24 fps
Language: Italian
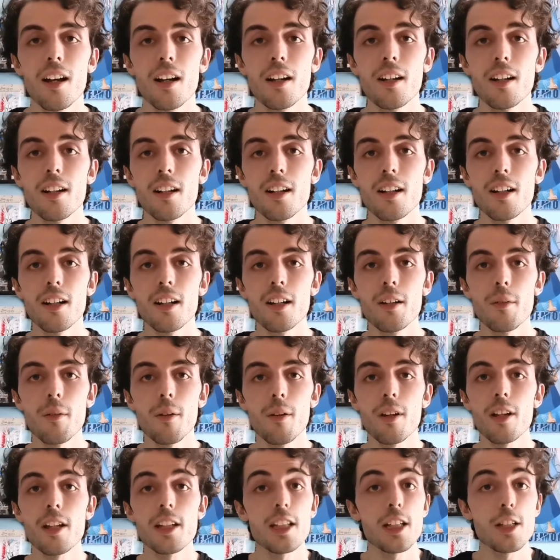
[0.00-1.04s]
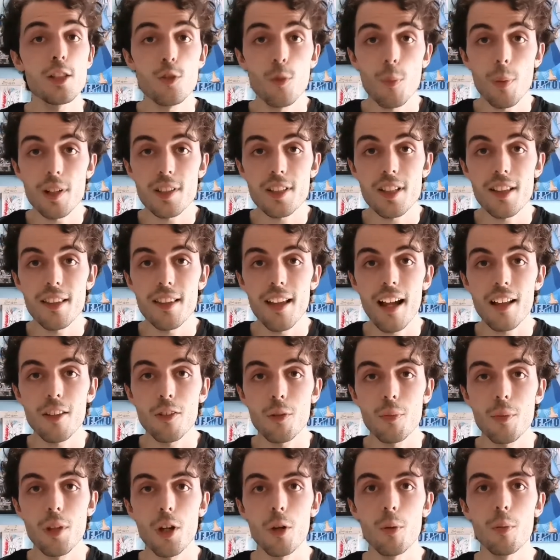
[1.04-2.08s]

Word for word: Eh, inizio presentandomi,